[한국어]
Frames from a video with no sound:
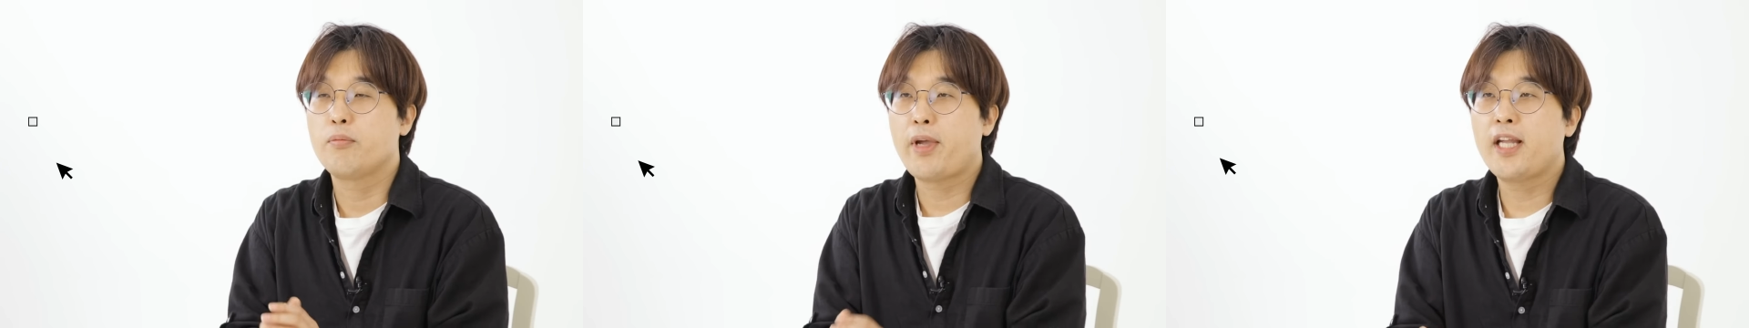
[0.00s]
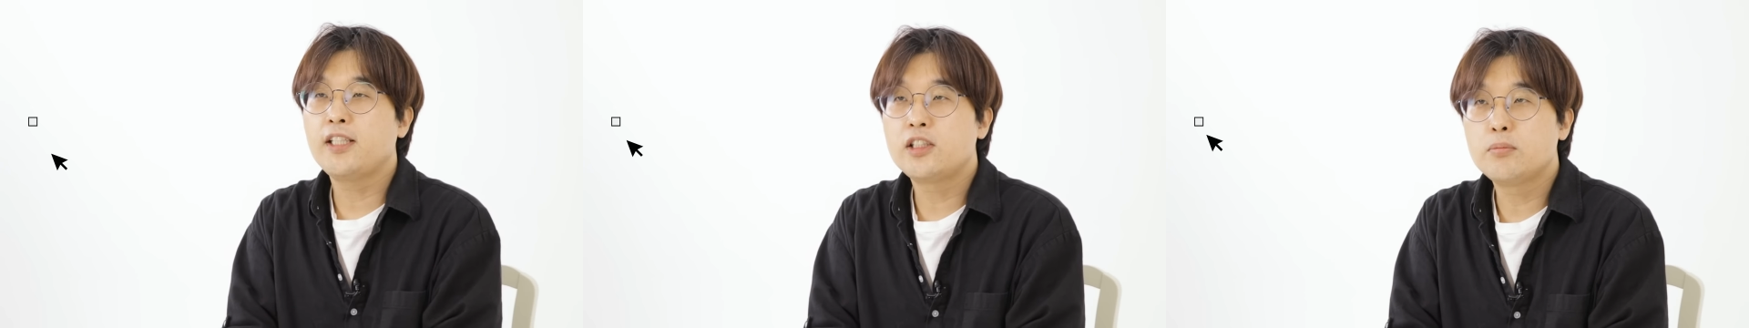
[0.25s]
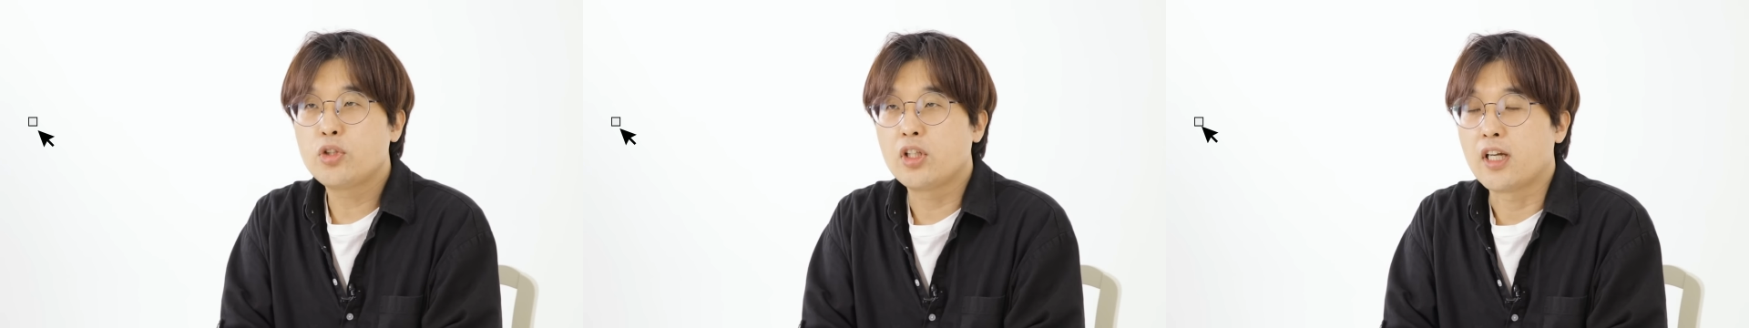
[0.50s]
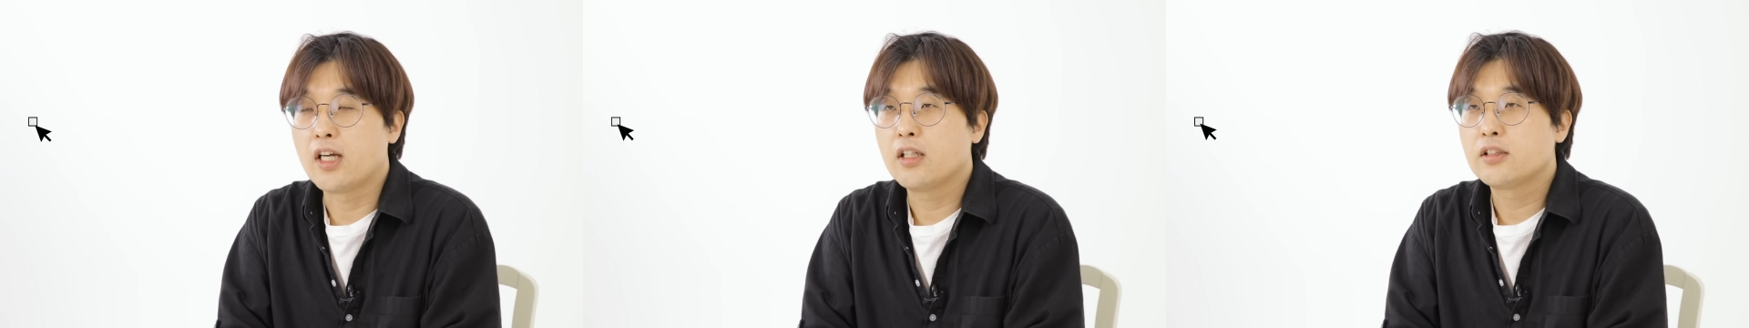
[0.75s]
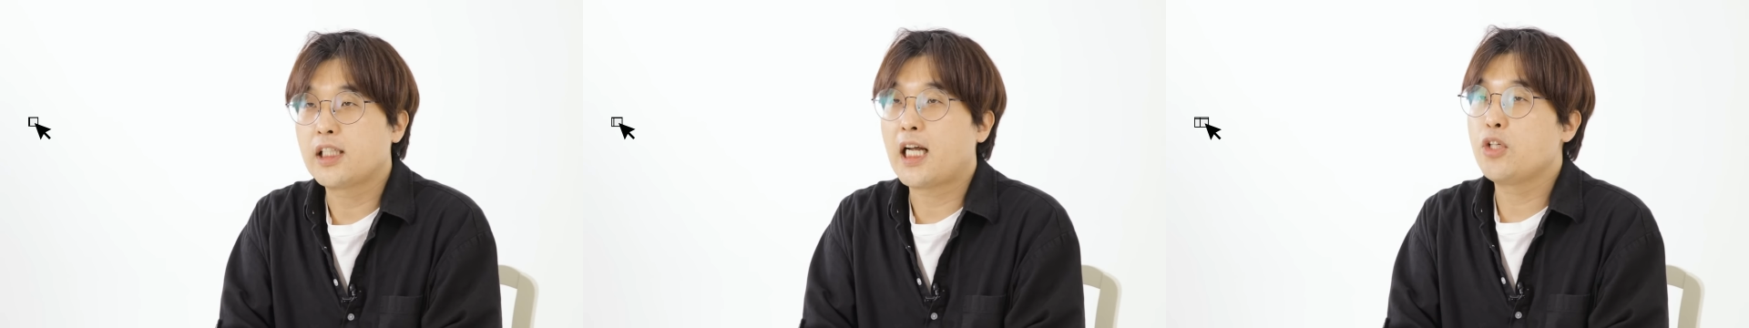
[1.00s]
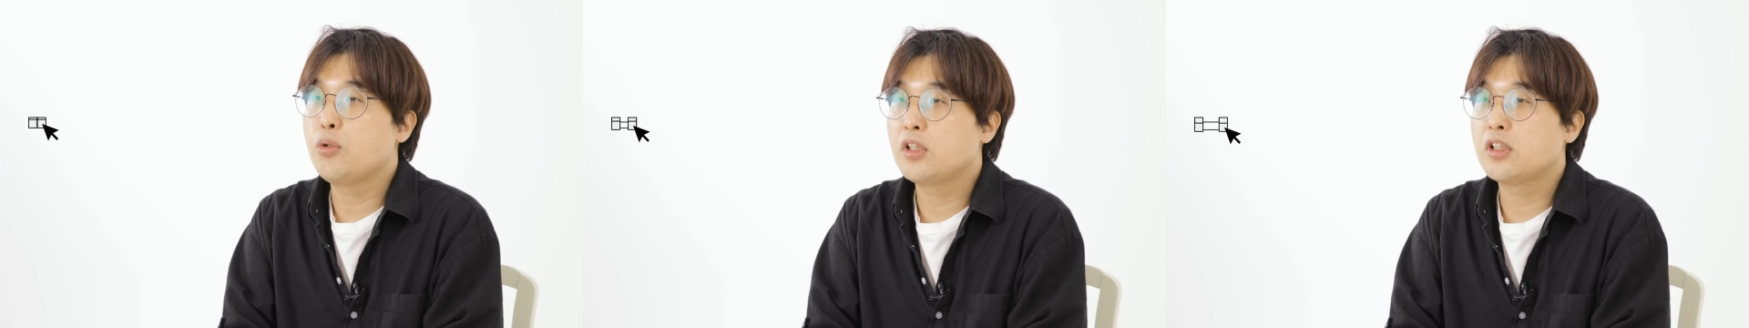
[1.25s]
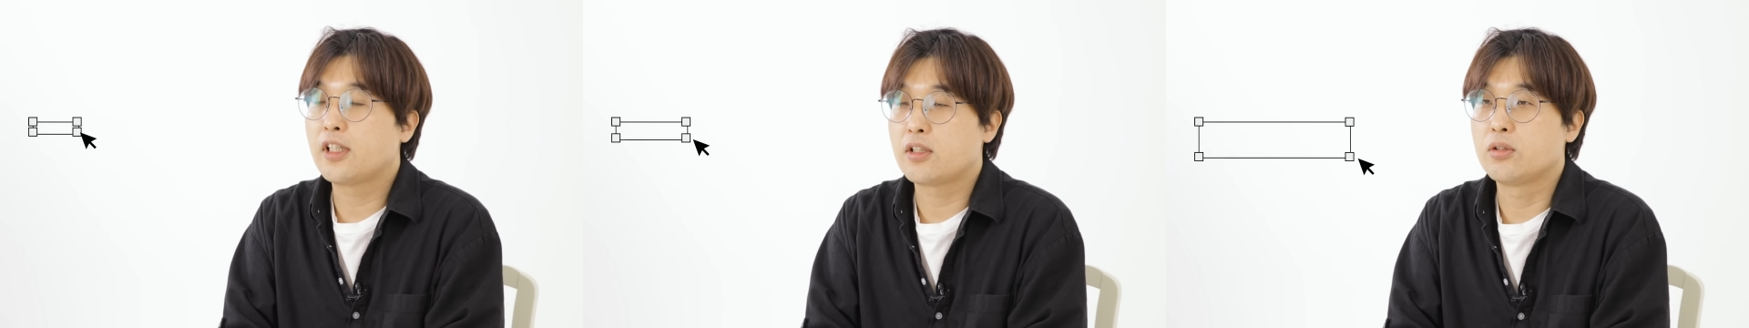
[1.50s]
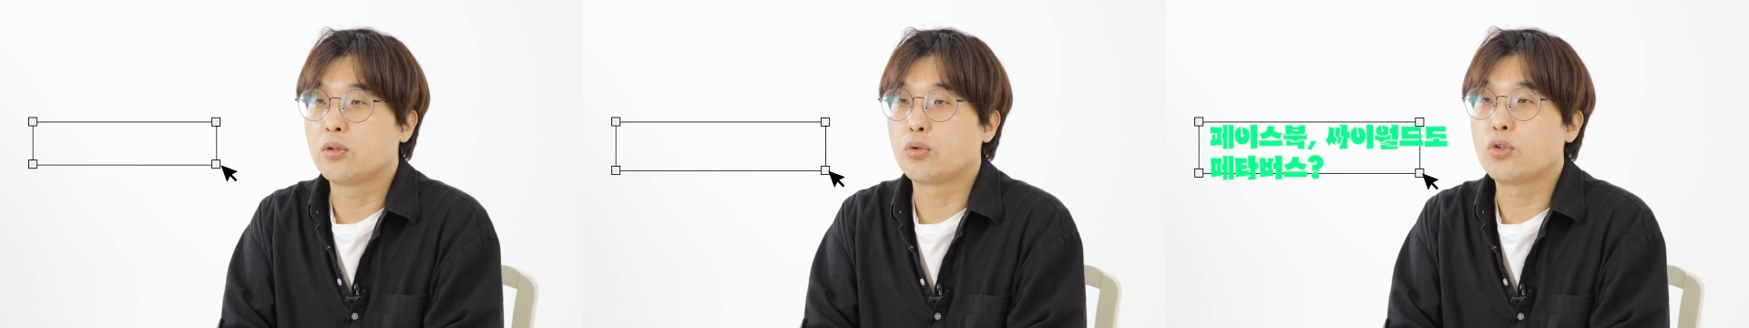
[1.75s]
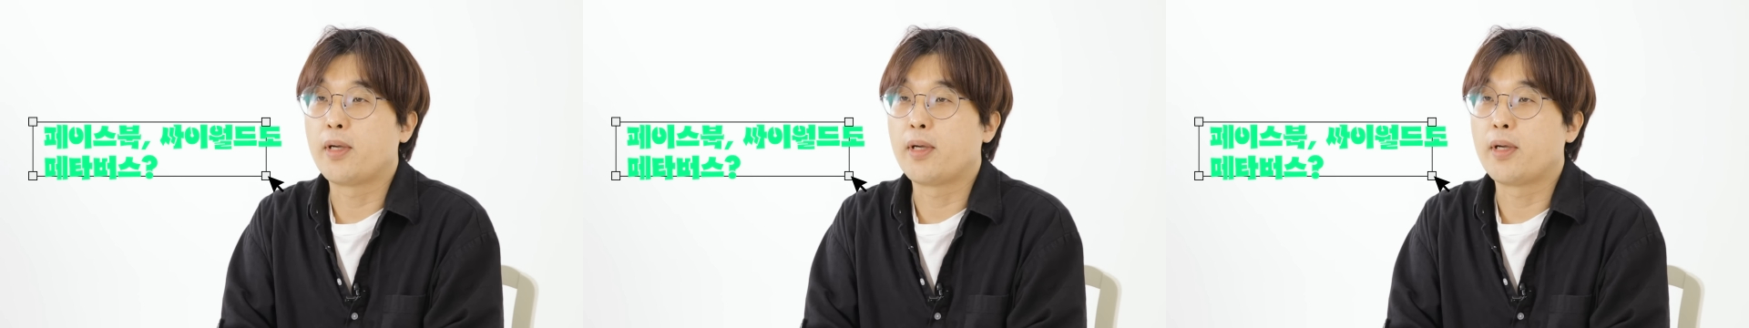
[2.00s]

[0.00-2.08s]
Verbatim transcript: 페이스북이나 싸이월드 같은 것도